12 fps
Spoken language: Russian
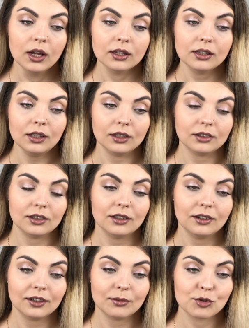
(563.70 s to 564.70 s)
Нет,
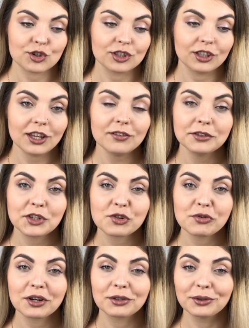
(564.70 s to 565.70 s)
я, может, наивный
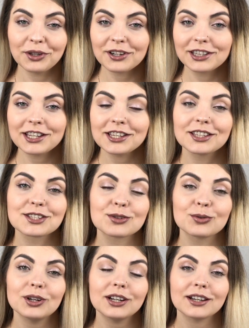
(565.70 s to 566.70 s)
человек, но, наверное, не
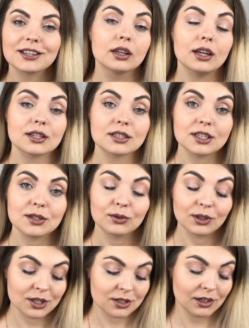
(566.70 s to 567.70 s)
настолько. Я, кстати, его
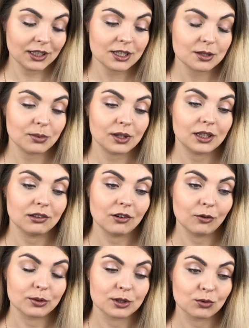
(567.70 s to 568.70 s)
нанесла на себя, дала
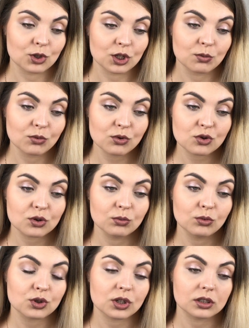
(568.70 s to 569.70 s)
его послушать мужу.
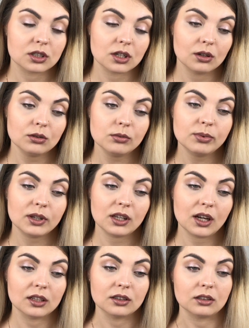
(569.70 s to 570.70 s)
Муж как-то сказал, ну,
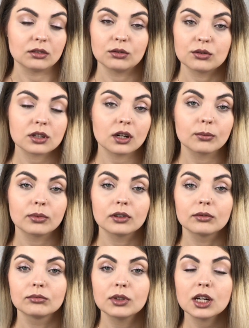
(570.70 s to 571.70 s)
приятно, то есть как бы
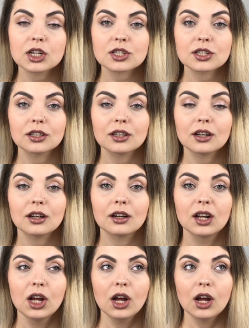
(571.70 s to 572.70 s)
мне кажется,
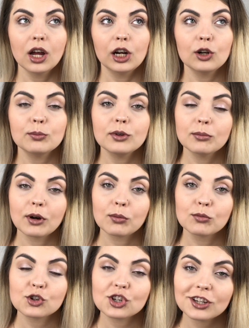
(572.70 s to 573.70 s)
на любимых
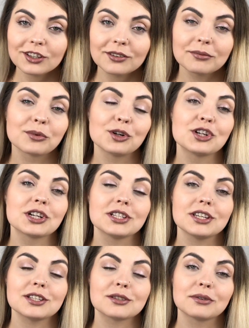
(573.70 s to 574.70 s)
мужчин больше
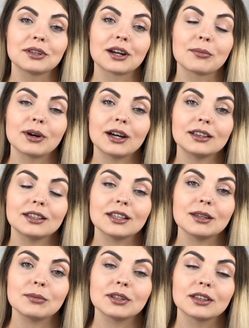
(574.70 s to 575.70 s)
действуют ароматы
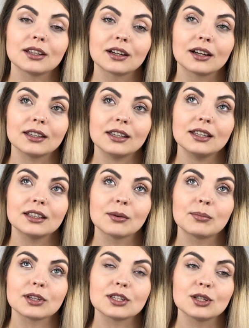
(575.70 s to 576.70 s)
именно какие-то
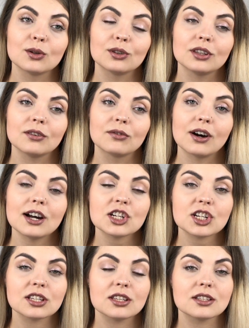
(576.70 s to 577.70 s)
определенные
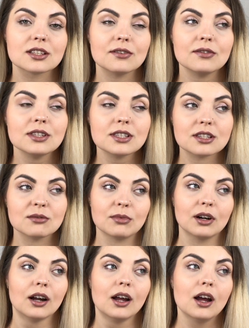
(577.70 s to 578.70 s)
ваши, независимо,